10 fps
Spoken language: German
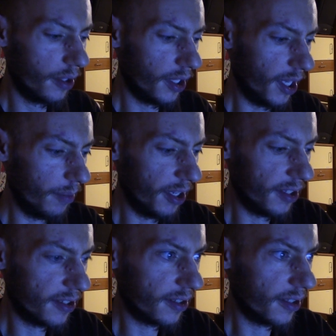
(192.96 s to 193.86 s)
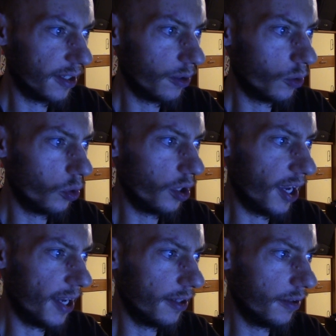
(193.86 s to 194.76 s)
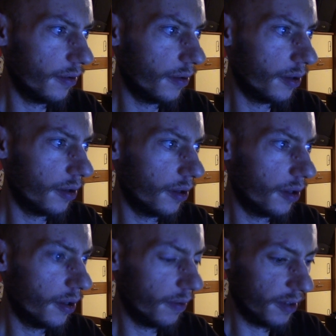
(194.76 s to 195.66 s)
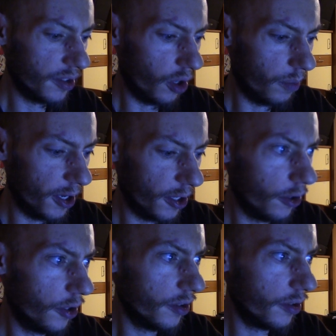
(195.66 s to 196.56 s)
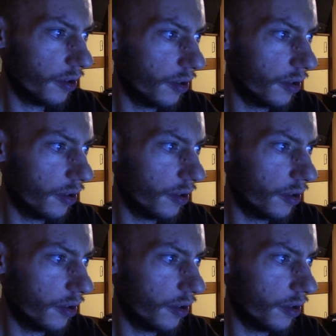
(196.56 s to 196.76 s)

gebe jetzt in Google ein, was ihr auch machen könnt.